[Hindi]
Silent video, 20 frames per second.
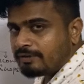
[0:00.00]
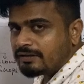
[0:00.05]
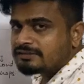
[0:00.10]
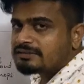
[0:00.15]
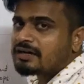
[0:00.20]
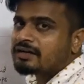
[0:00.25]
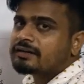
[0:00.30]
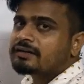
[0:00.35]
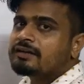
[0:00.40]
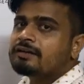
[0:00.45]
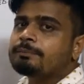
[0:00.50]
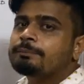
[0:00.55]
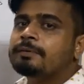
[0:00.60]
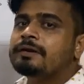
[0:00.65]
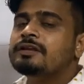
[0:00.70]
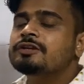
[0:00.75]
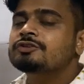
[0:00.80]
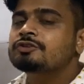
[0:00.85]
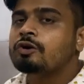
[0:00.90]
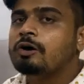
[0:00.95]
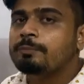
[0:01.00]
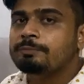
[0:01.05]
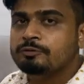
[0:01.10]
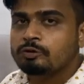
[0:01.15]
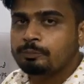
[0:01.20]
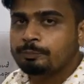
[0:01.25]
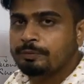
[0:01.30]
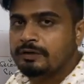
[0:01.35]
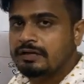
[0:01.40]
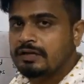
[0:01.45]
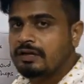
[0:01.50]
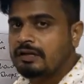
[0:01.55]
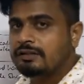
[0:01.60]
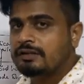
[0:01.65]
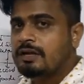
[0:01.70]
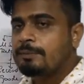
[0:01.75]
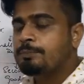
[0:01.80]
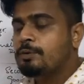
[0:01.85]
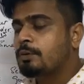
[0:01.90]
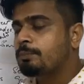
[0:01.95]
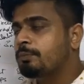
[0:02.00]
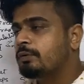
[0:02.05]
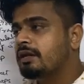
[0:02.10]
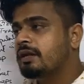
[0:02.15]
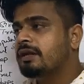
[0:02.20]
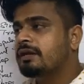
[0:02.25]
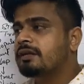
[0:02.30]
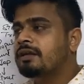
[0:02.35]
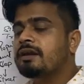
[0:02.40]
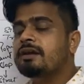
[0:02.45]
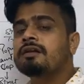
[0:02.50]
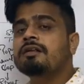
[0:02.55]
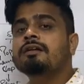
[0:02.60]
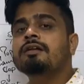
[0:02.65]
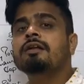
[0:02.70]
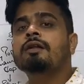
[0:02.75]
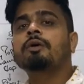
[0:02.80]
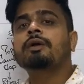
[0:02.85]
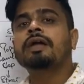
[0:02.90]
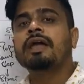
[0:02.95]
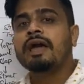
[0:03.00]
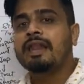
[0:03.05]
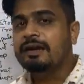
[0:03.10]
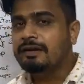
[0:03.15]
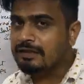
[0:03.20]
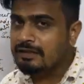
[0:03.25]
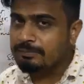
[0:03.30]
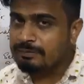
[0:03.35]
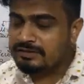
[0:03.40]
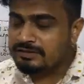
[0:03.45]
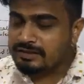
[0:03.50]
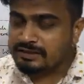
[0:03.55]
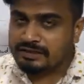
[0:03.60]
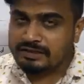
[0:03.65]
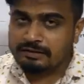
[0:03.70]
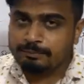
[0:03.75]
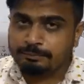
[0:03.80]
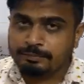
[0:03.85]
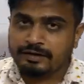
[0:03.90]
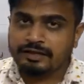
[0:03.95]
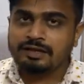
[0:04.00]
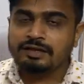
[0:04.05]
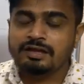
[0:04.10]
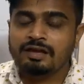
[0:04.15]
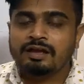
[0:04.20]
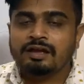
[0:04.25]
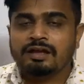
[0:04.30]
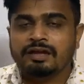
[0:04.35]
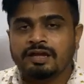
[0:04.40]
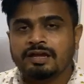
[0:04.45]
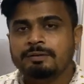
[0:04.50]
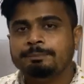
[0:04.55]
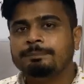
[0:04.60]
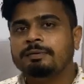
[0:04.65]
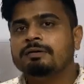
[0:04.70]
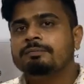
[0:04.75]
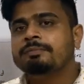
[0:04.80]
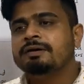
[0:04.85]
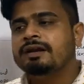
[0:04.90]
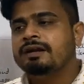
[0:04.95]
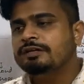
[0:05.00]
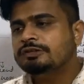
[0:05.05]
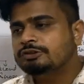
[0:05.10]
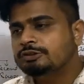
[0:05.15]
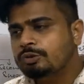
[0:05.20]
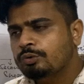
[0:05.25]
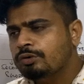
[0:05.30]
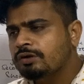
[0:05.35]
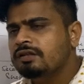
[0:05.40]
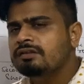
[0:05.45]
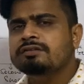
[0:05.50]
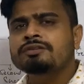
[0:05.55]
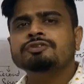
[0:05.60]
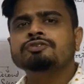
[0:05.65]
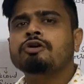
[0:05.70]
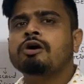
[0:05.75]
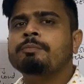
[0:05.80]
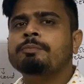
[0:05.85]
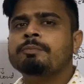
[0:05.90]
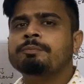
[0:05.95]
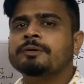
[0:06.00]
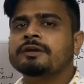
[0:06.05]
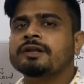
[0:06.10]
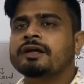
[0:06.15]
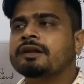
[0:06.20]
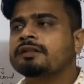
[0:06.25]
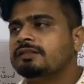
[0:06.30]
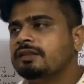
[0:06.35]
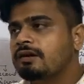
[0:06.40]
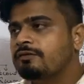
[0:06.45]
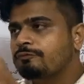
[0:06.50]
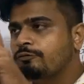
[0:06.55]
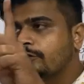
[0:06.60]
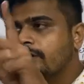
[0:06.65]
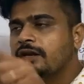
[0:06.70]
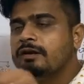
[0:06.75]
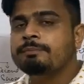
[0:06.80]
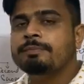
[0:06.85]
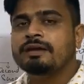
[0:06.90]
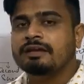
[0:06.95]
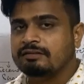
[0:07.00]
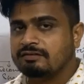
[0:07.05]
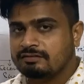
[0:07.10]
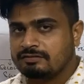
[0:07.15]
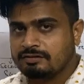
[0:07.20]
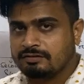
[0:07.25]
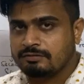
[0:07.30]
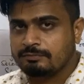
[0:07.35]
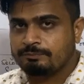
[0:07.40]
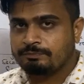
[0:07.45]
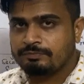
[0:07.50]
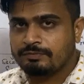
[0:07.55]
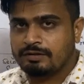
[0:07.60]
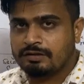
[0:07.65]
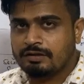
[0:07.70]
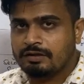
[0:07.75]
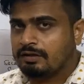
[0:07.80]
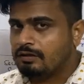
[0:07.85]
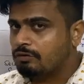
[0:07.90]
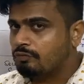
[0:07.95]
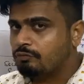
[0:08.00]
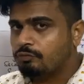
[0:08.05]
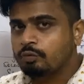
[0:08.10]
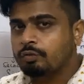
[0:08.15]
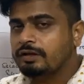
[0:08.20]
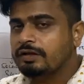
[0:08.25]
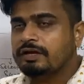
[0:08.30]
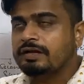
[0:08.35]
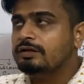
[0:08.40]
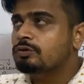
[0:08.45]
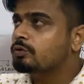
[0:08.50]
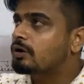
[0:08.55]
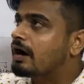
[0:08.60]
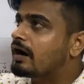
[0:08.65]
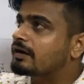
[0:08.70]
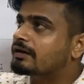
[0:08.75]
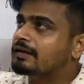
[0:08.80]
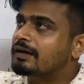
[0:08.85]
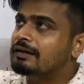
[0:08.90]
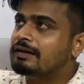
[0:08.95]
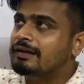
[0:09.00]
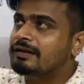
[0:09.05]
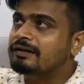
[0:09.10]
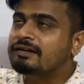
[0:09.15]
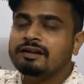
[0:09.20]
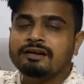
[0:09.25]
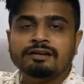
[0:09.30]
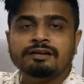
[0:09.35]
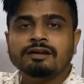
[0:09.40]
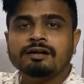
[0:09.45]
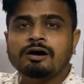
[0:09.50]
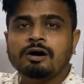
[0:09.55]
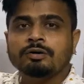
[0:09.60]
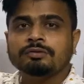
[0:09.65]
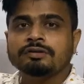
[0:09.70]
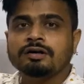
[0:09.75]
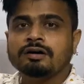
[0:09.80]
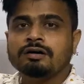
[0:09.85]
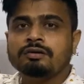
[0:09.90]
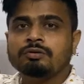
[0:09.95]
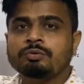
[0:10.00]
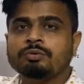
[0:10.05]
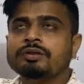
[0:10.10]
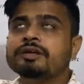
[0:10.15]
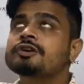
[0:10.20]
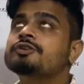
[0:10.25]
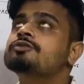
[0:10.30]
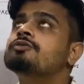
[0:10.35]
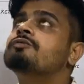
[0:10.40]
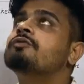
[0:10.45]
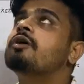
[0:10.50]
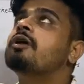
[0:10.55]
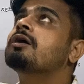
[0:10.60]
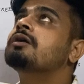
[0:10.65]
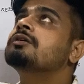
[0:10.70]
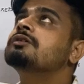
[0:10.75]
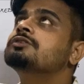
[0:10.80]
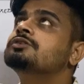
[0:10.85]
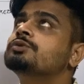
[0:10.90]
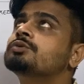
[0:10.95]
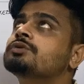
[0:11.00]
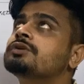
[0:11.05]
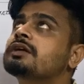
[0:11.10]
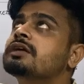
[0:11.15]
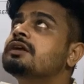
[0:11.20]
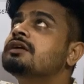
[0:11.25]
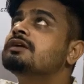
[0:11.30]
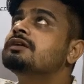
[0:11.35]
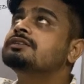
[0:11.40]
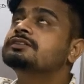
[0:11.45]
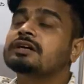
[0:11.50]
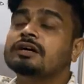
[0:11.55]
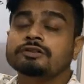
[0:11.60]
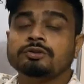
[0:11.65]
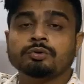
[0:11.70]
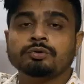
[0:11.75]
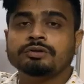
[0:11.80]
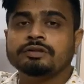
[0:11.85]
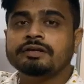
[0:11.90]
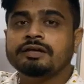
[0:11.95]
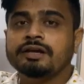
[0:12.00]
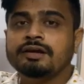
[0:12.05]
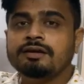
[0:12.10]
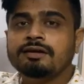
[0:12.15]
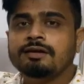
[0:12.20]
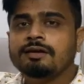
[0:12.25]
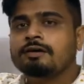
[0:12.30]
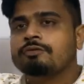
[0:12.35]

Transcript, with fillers: में जाके अपनी शॉप्स ओपन करते हैं पॉपुलेटेड लोकेलिटी में जाके अपनी एक परमानेंट छोटी सी शॉप ओपन करते हैं वुडन बेस्ड उनकी दुकान का लेंटर नहीं लगा होता उनकी जो वॉल जो उनकी छत होती है